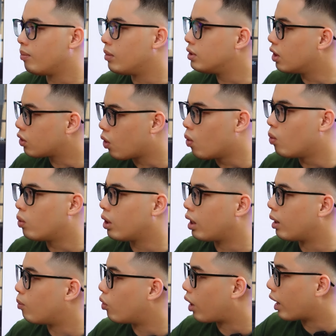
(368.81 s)
bên dưới cùng
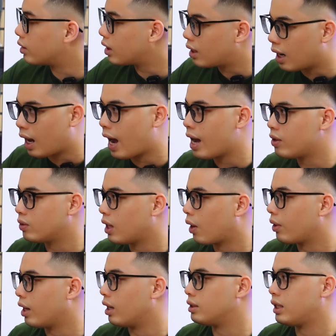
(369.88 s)
là một cái rất là hay chúng
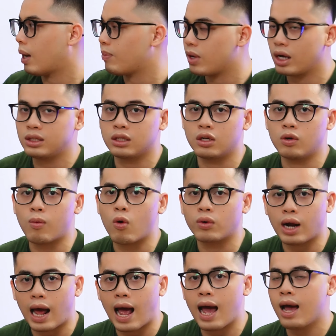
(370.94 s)
ta có thể là xem những cái trận đấu
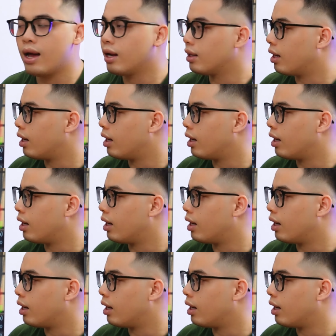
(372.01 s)
bóng đá